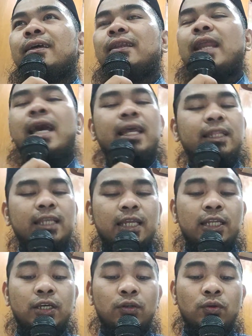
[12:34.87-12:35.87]
la
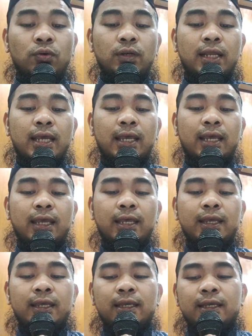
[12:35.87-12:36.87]
tadaruna
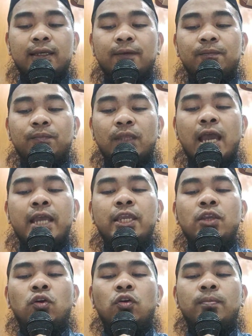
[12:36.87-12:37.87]

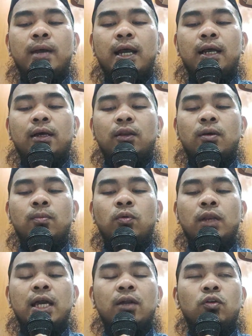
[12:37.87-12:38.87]
ayyuhum aqrabu
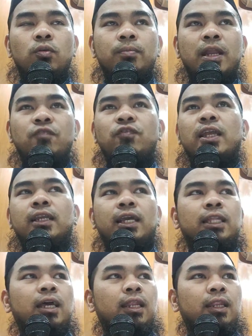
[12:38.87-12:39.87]
lakum naf'an
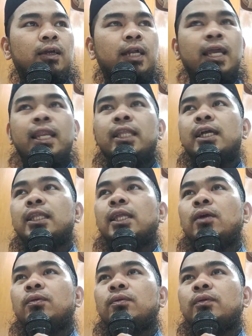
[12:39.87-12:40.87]
kata Allah. Kalian nggak
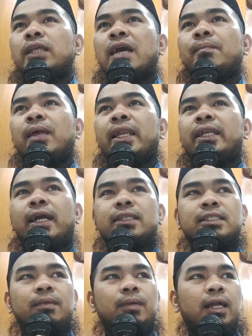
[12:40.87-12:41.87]
tahu yang paling
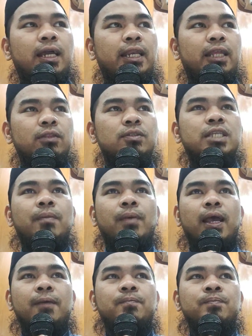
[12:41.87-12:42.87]
dekat sama kalian tuh siapa.